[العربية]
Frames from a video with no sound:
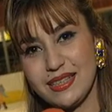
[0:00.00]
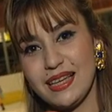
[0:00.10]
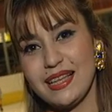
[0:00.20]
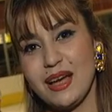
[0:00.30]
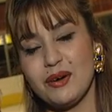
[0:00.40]

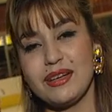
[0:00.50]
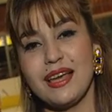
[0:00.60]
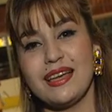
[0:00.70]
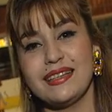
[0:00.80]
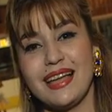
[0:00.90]
إلى
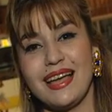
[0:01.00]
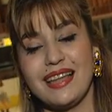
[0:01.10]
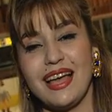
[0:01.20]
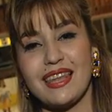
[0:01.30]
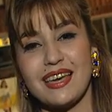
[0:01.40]
هنا انتهت
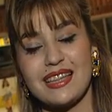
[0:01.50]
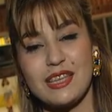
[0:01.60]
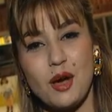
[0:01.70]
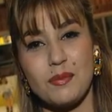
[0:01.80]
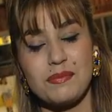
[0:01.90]
حلقة
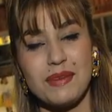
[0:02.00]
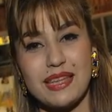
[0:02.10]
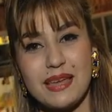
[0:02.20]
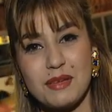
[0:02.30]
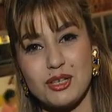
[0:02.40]
اليوم من
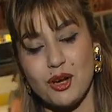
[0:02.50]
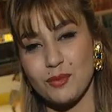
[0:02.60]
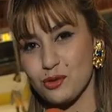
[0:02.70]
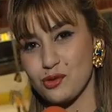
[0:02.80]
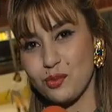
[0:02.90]
برنامجكم
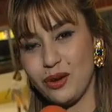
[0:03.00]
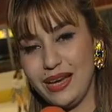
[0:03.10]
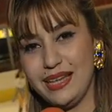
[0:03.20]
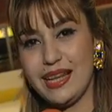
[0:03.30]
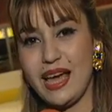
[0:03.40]

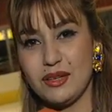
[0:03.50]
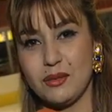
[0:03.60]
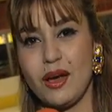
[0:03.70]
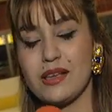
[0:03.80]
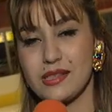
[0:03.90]
الأسبوعي
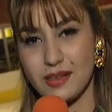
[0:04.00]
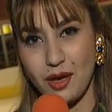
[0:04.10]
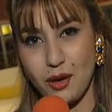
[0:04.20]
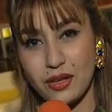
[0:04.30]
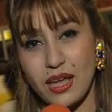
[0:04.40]
نحن
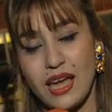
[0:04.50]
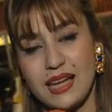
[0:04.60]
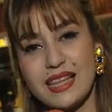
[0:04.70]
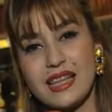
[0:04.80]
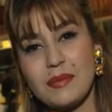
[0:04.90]
أصدقائك
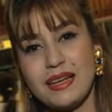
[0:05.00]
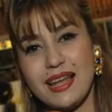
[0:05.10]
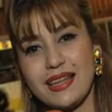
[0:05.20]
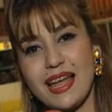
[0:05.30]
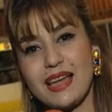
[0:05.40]

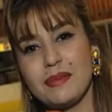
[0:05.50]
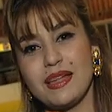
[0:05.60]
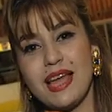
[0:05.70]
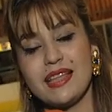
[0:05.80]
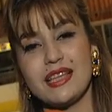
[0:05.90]
نتمنى دائما
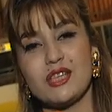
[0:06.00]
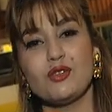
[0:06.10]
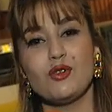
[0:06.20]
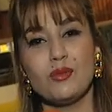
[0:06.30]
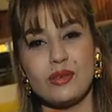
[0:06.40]
أن
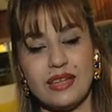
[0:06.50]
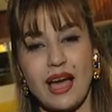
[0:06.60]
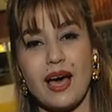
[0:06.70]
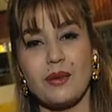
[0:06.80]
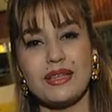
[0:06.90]
تجدوا
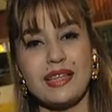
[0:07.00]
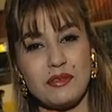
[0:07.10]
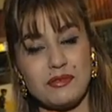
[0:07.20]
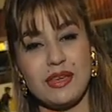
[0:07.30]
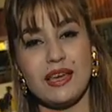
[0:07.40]
المتعة
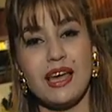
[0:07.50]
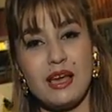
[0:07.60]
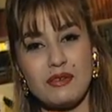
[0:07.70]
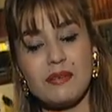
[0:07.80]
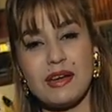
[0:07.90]
والترفيه
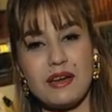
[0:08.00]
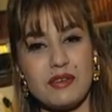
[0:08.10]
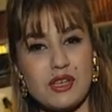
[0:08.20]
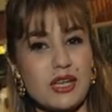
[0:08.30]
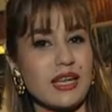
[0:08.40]
في
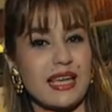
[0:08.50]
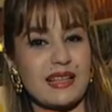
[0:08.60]
مرافق شركة